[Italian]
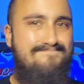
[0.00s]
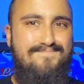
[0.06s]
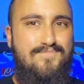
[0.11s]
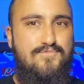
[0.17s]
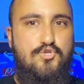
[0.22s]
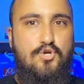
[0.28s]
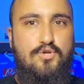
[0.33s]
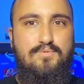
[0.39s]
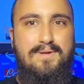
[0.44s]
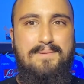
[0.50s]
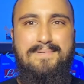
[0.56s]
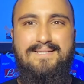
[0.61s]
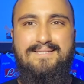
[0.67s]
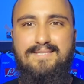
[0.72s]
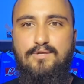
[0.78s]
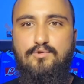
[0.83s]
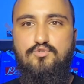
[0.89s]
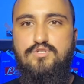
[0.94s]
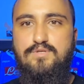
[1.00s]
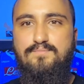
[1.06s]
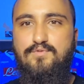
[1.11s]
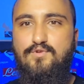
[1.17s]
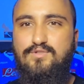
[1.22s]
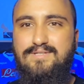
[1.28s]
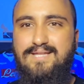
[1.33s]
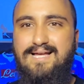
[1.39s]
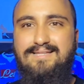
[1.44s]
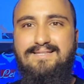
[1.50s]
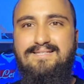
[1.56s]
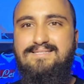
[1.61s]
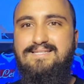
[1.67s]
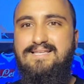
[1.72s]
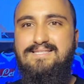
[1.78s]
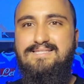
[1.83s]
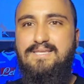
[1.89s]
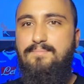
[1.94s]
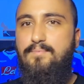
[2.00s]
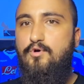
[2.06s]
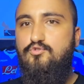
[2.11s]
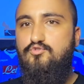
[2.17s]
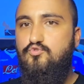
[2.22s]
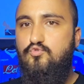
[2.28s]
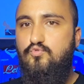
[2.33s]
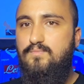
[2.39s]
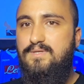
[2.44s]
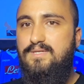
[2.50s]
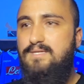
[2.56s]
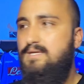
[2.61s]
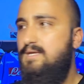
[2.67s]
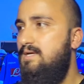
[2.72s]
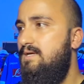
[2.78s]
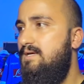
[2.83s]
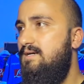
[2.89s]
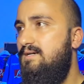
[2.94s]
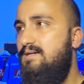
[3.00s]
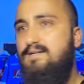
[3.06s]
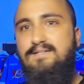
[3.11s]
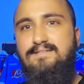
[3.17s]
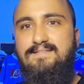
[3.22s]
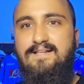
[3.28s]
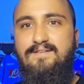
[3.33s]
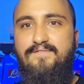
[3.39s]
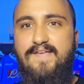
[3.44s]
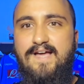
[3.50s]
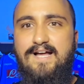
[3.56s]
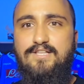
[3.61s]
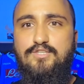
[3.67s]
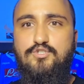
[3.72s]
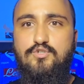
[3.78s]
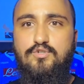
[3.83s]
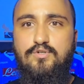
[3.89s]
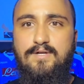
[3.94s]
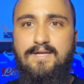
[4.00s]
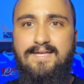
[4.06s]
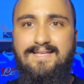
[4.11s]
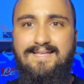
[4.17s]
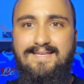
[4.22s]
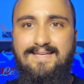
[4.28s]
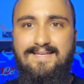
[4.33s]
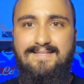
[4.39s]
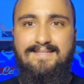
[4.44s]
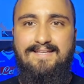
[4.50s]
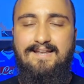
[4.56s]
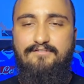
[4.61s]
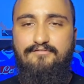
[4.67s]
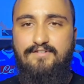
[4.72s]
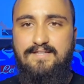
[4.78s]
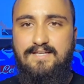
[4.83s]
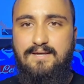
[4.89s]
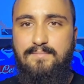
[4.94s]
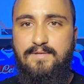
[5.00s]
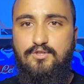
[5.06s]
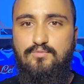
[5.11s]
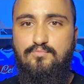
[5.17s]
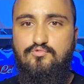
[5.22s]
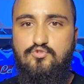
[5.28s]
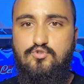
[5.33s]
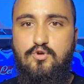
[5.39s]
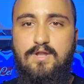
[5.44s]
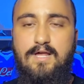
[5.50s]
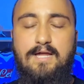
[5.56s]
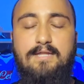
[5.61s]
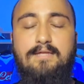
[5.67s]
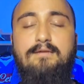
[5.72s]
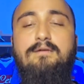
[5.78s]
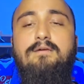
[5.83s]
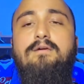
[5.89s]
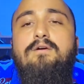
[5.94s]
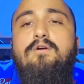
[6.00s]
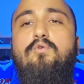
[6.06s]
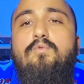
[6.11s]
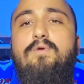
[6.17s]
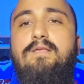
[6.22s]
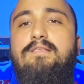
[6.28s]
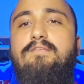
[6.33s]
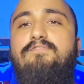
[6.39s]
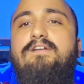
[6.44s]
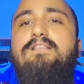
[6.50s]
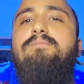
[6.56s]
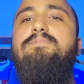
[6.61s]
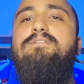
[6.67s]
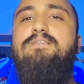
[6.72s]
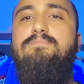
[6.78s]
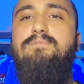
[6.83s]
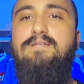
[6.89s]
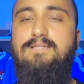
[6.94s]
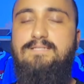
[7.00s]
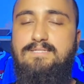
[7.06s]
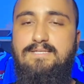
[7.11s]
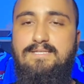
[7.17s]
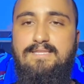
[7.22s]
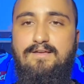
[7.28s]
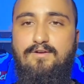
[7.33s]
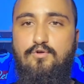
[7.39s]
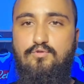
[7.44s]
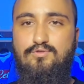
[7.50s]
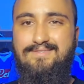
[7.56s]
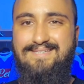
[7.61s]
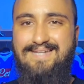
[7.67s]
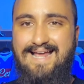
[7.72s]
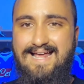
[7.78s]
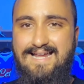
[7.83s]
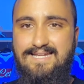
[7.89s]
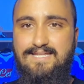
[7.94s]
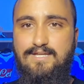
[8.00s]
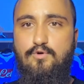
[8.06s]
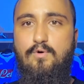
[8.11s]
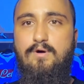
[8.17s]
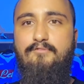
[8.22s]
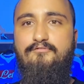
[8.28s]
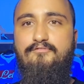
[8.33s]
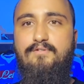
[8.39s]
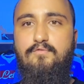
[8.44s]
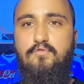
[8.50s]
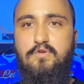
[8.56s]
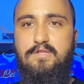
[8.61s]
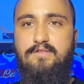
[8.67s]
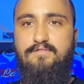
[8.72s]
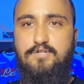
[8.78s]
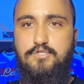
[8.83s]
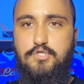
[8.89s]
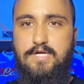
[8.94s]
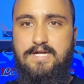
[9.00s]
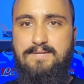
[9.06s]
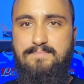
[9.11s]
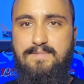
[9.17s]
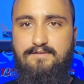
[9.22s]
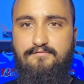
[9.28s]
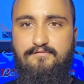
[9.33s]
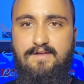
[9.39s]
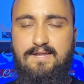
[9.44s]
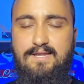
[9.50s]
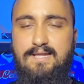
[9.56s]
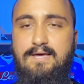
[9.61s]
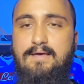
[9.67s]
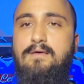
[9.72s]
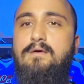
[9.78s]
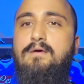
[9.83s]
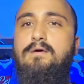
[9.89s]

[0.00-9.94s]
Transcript: giochi una partita così importante senza i postumi eh, del viaggio e dell'affaticamento muscolare. Quindi fatemi sapere, siete contrari o a favore di far giocare Marfella?